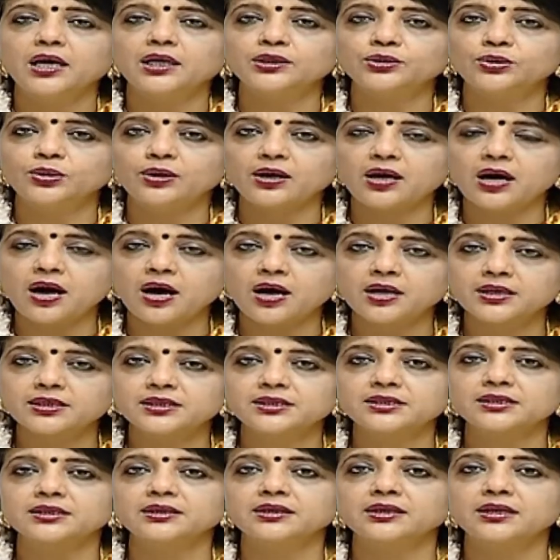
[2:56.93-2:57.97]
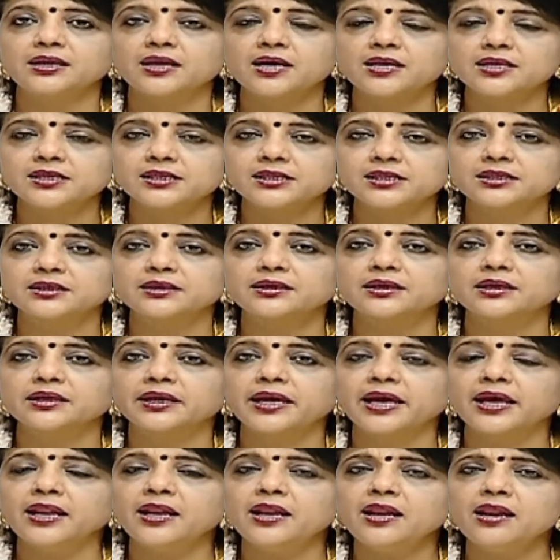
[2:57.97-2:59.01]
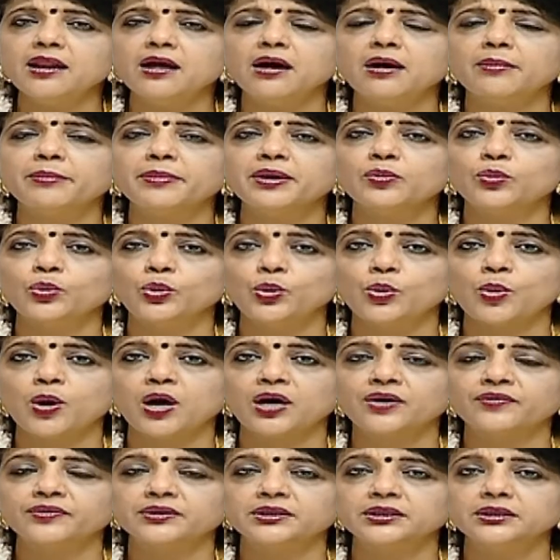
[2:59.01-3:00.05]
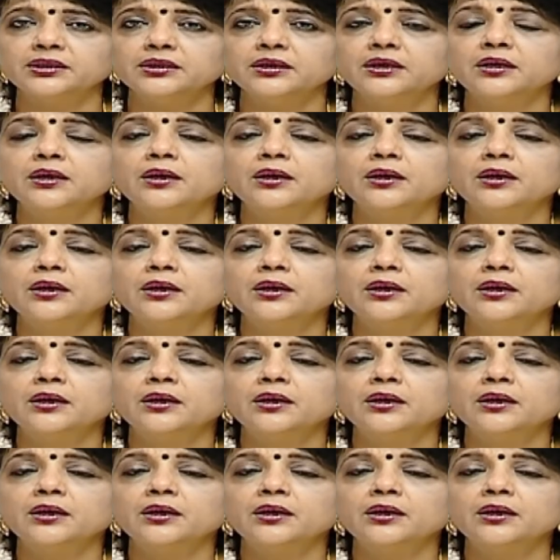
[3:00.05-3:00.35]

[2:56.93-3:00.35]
அதோட ஹார்ட்டு லங்ஸு எல்லாமே உருவாகுவது